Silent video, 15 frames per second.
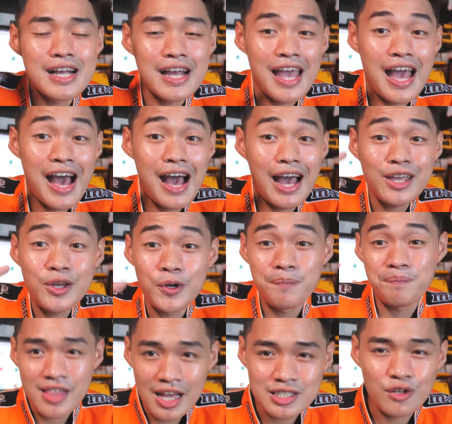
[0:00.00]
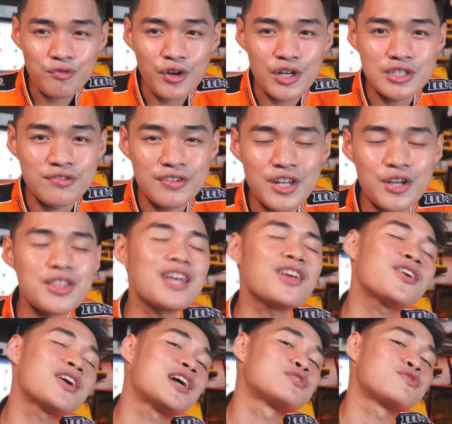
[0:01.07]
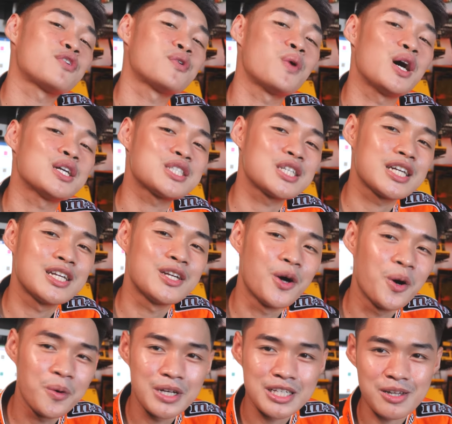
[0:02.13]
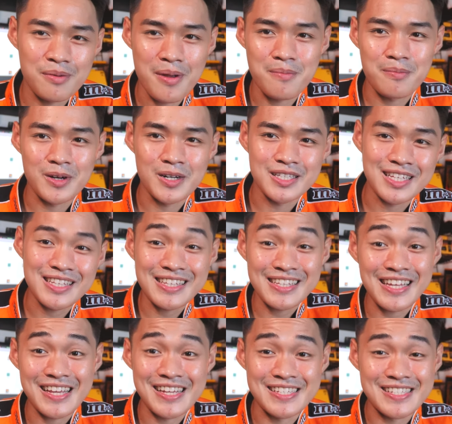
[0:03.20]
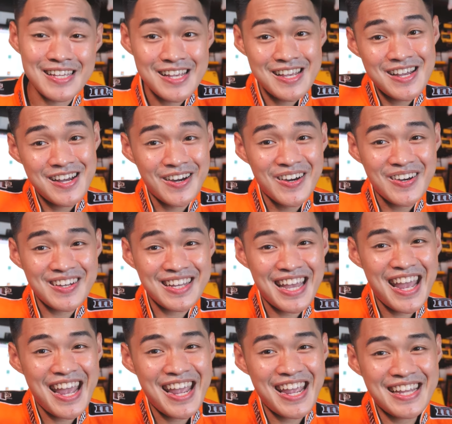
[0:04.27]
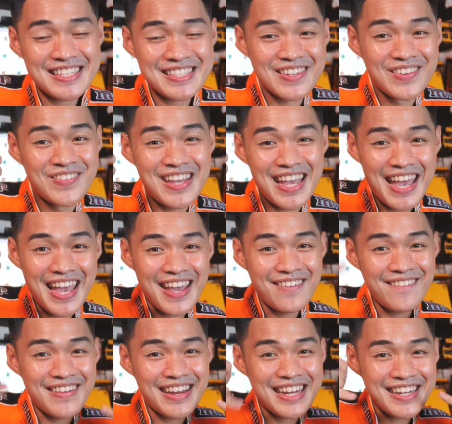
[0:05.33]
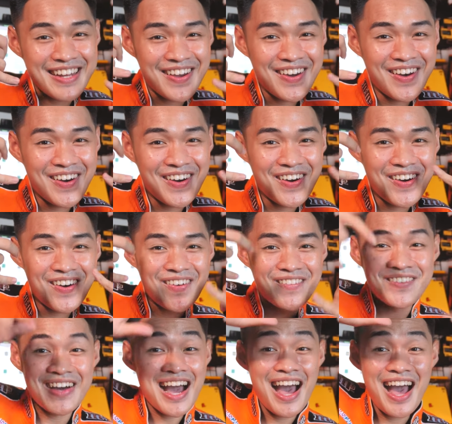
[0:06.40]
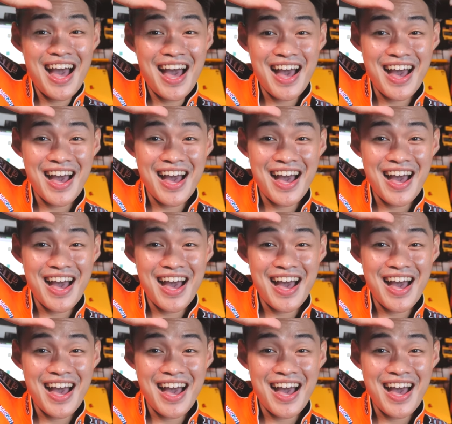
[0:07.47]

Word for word: Kaya ayun, that's it for this video. Thank you guys for watching and always remember that it is okay to be a weirdo. Bye!